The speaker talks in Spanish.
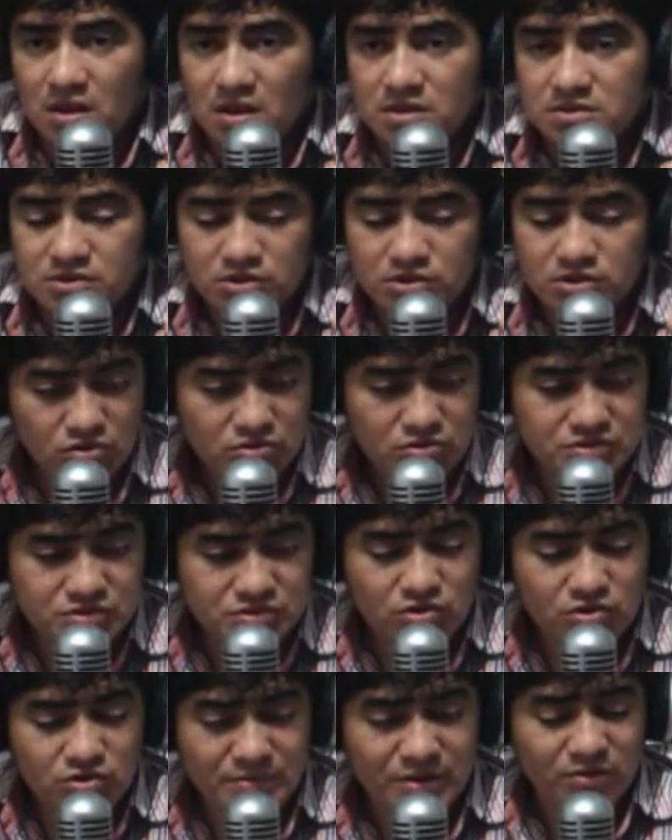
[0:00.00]
Si
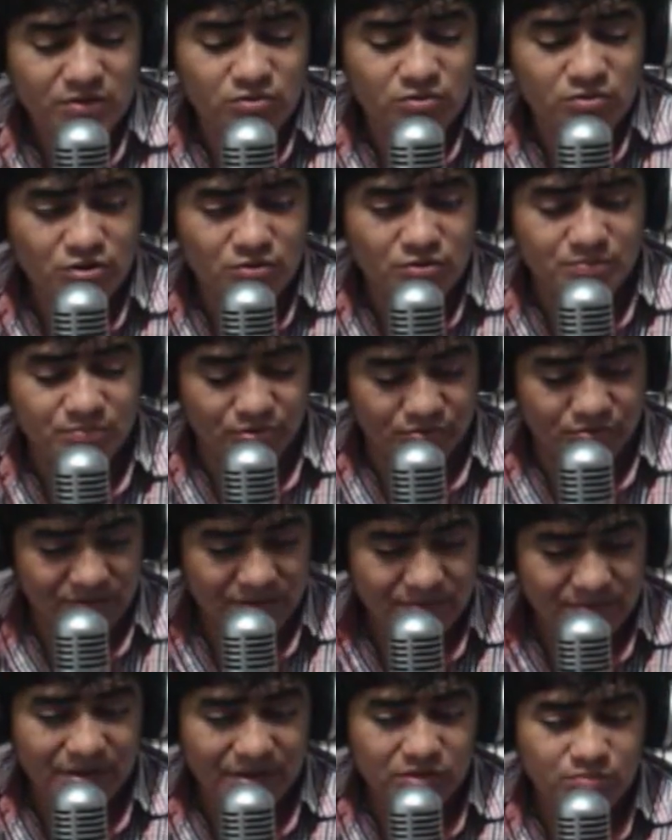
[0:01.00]
yo, mejoro por
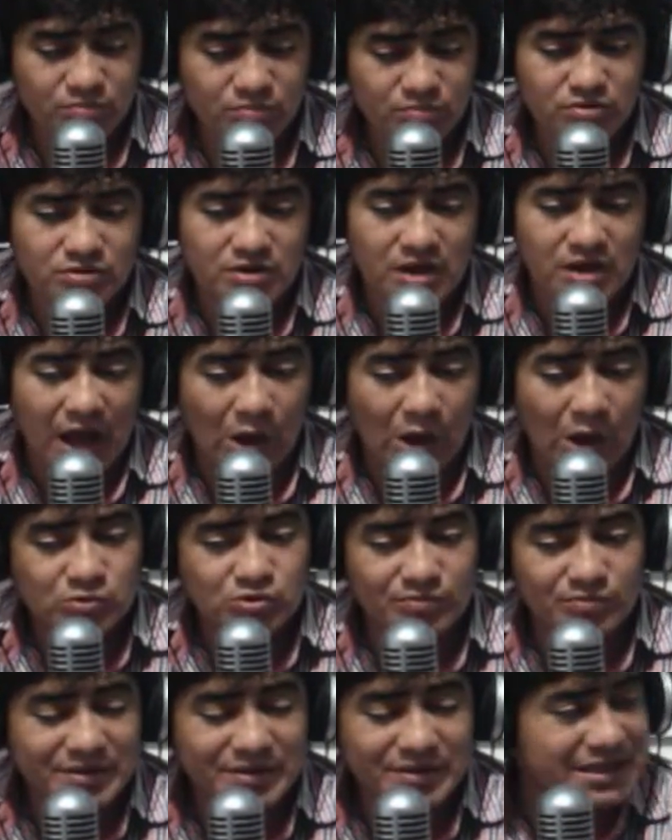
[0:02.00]
mí mismo,
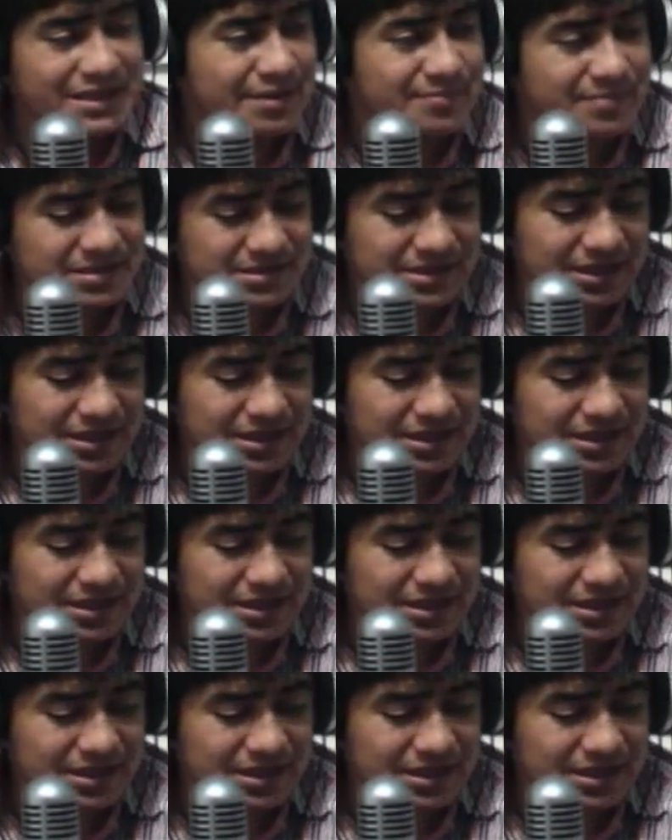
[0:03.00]
automáticamente